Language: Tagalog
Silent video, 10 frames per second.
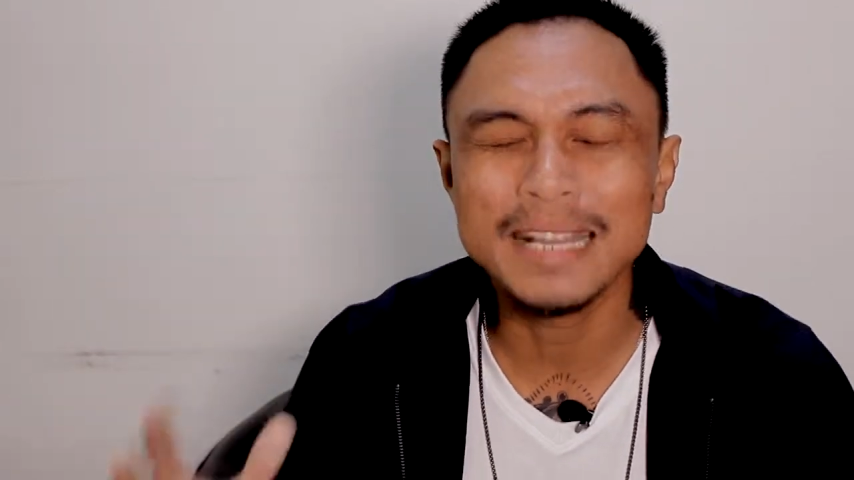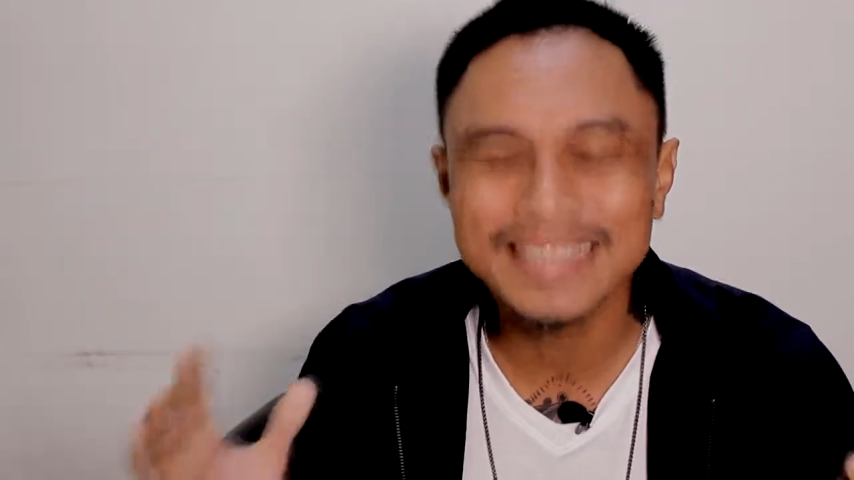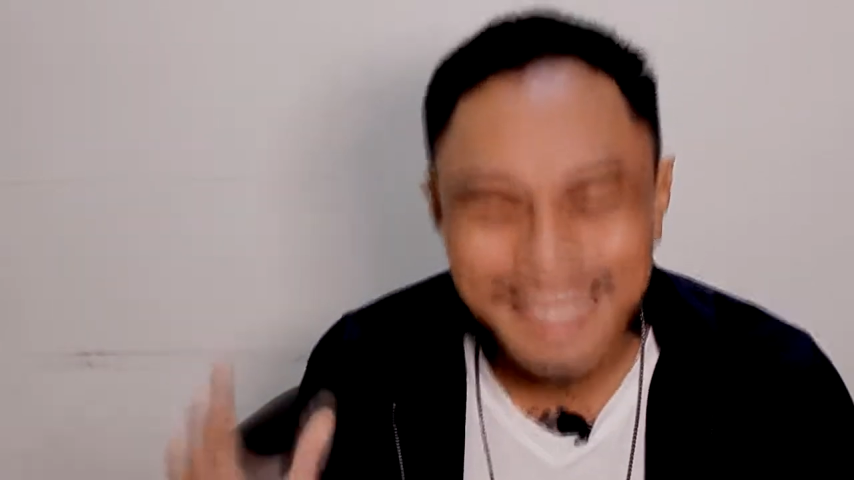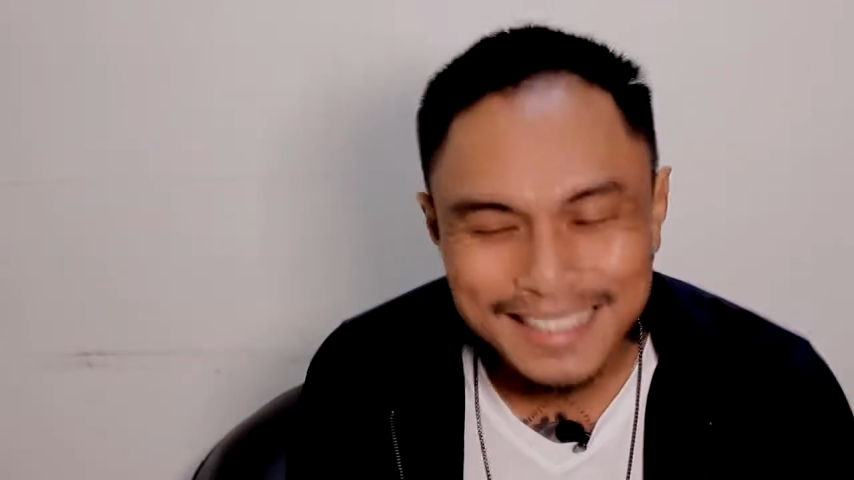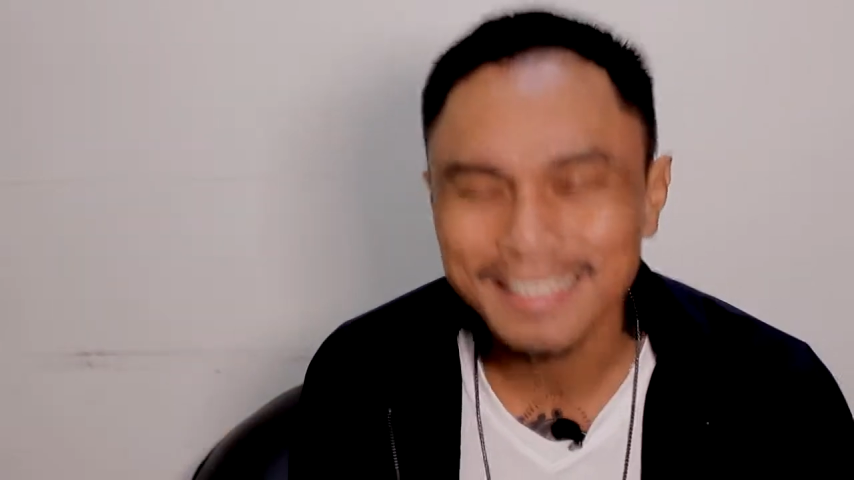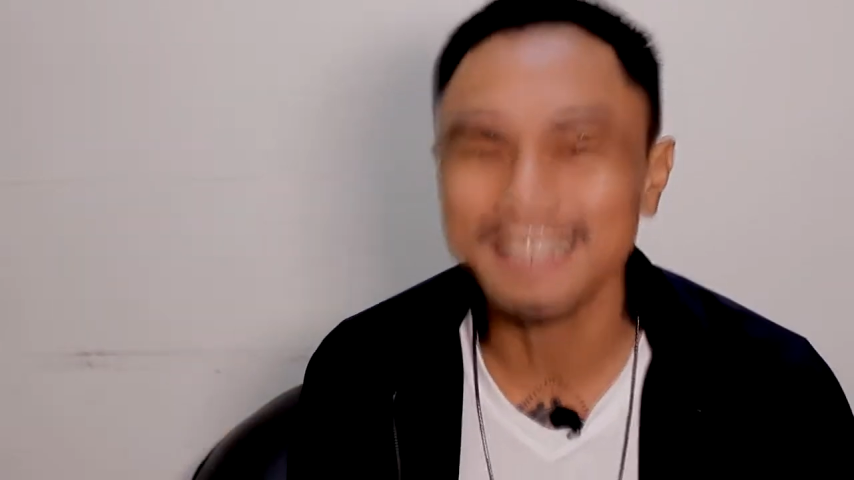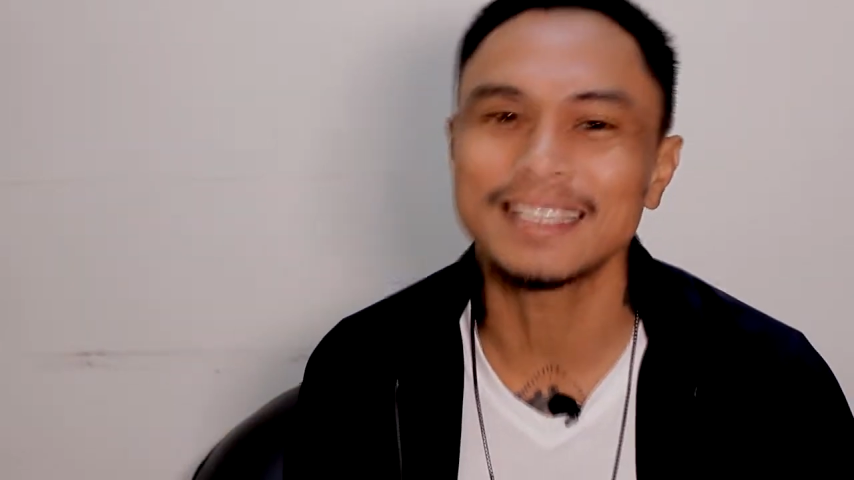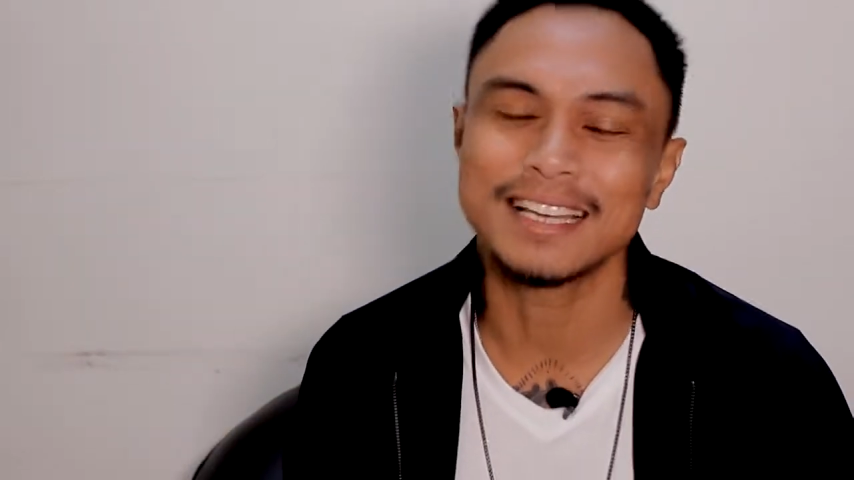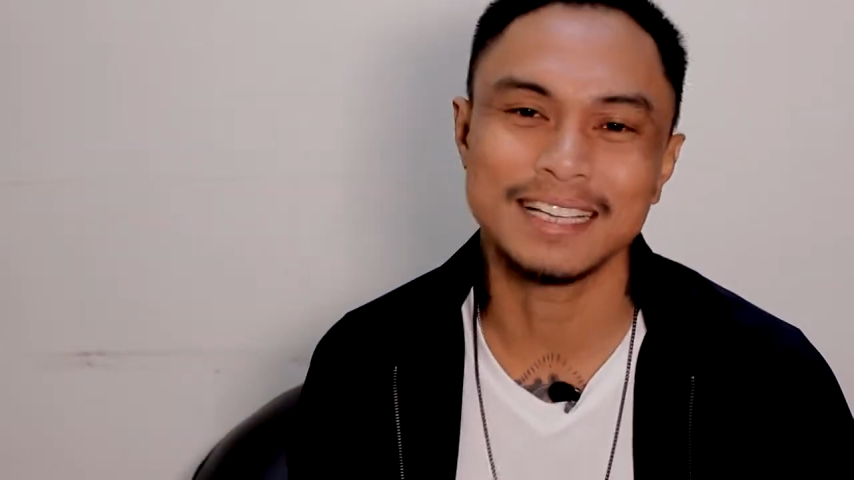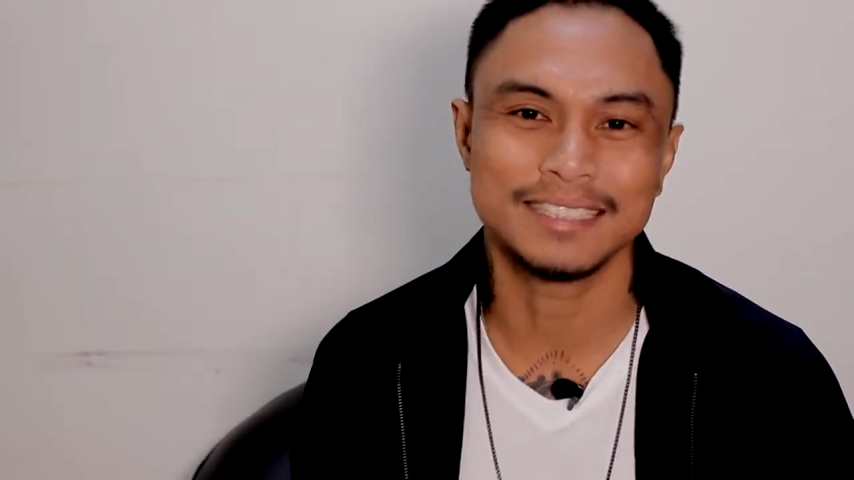matitira
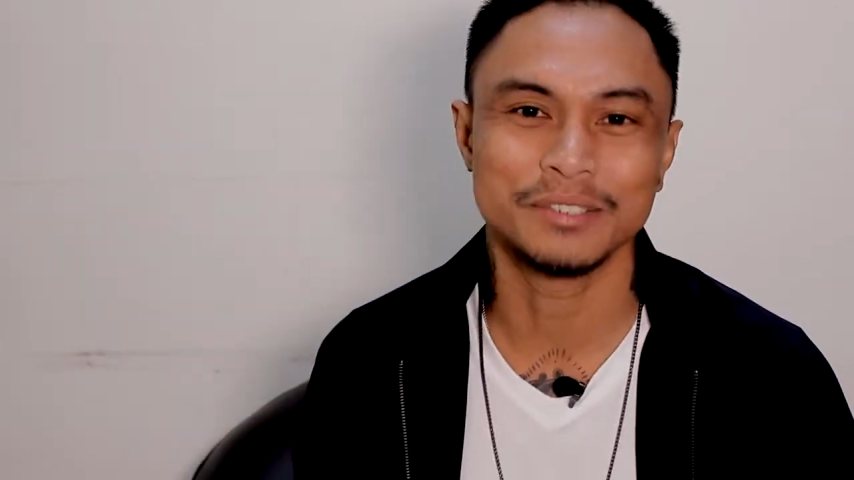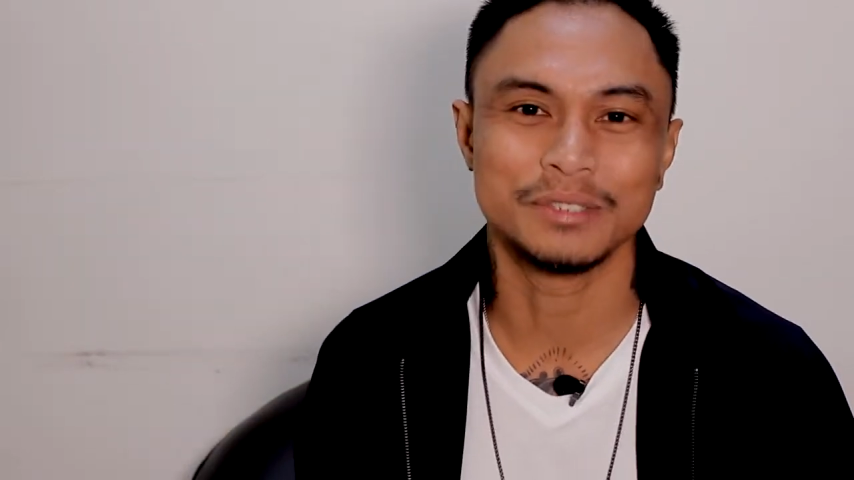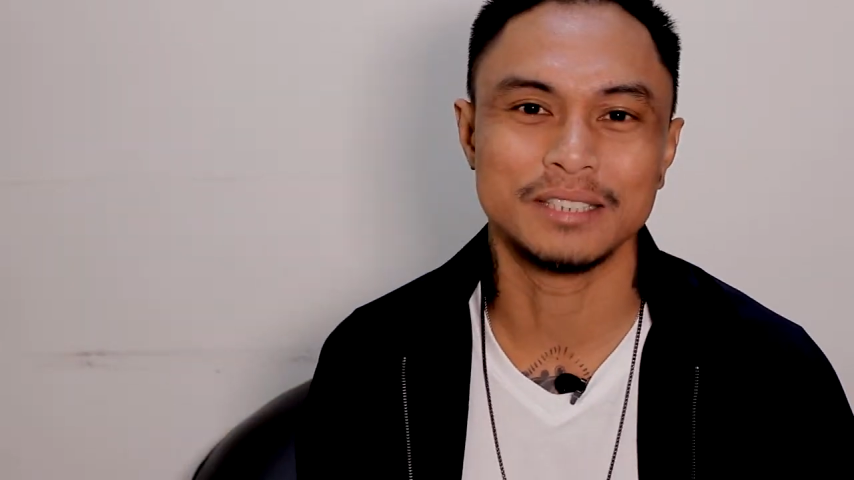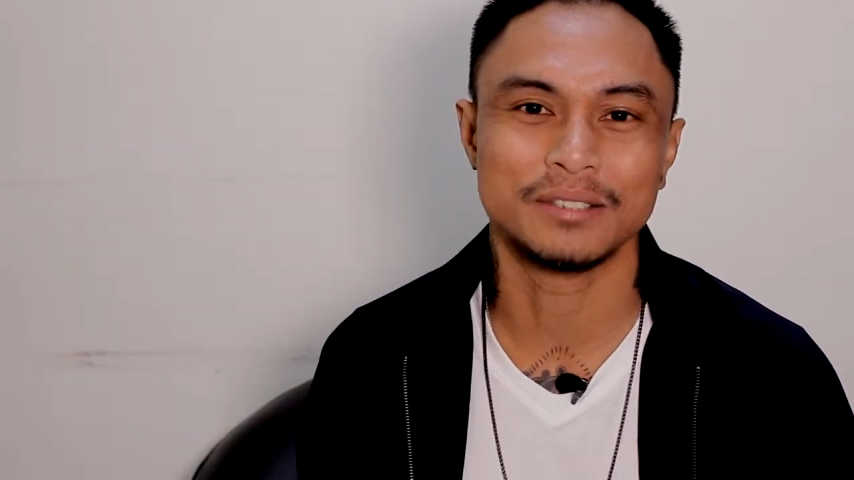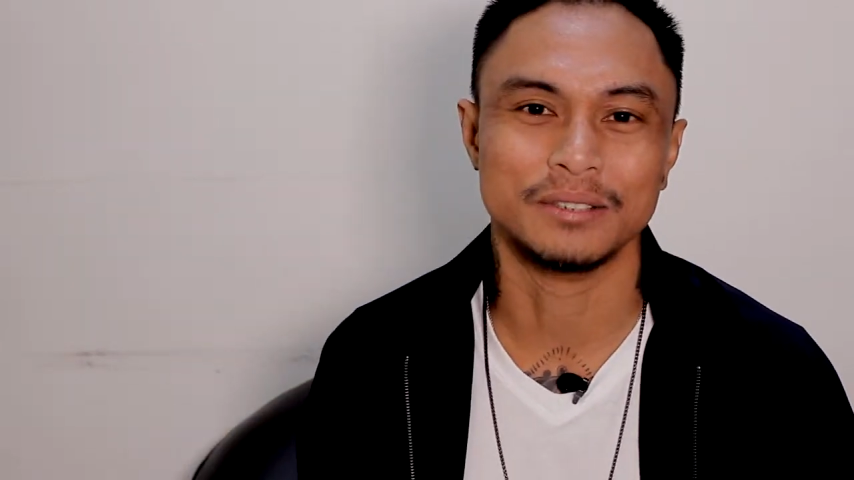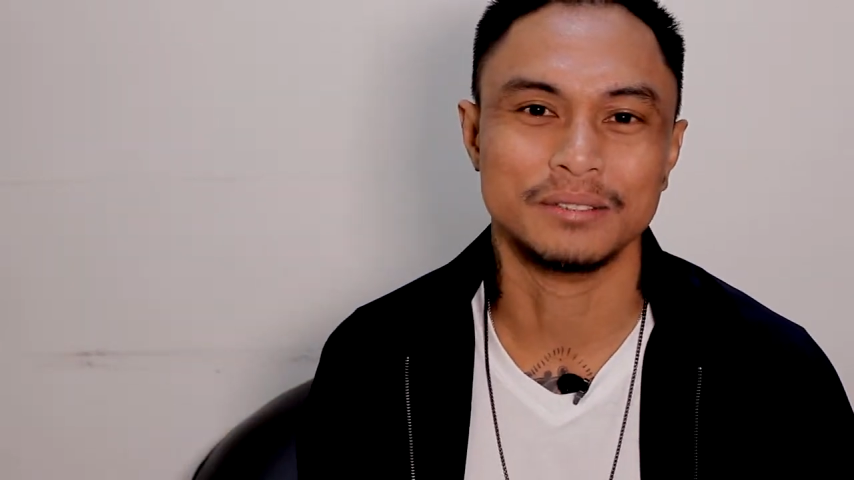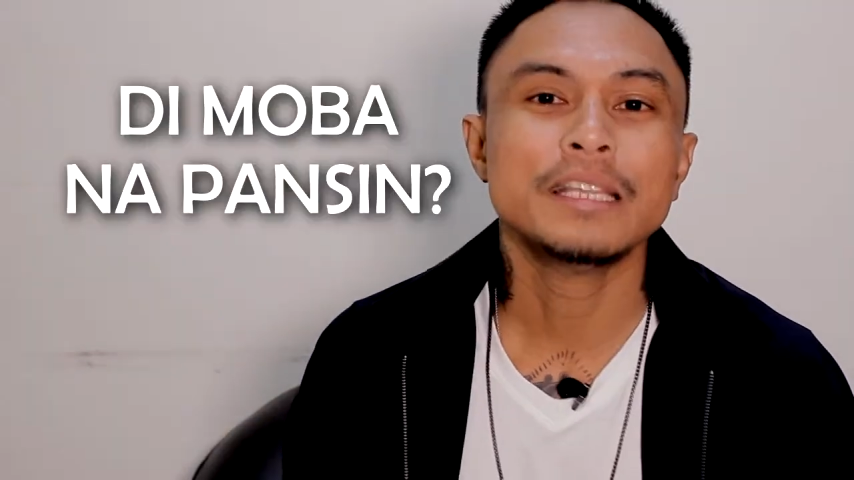talaga sa'yo dito.